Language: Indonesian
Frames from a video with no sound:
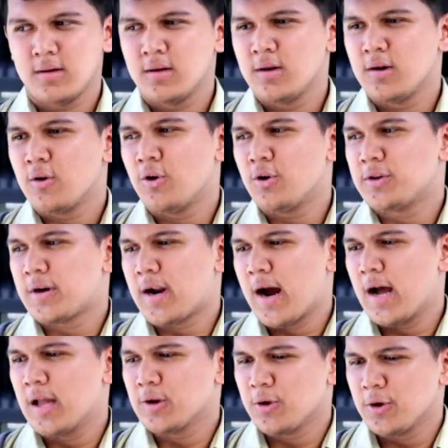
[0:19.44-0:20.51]
nggak?
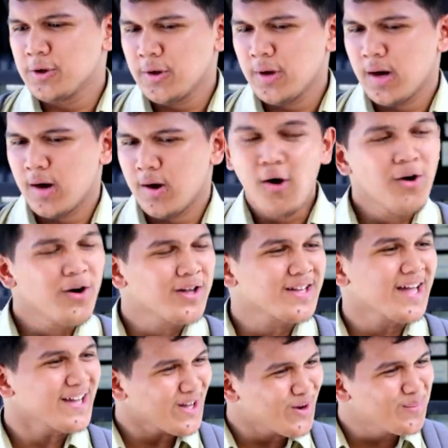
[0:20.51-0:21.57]
Kontrakan kosong ya? Oh,
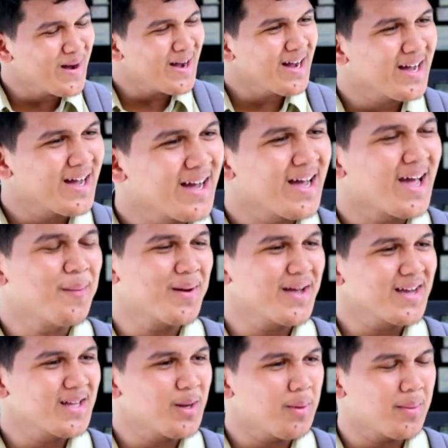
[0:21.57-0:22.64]
saya tahu, Bang.
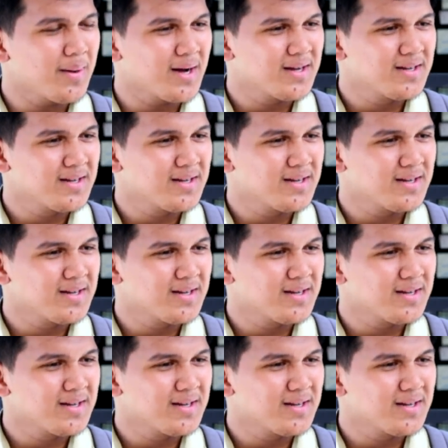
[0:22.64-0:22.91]
Emangnya kenapa, Bang?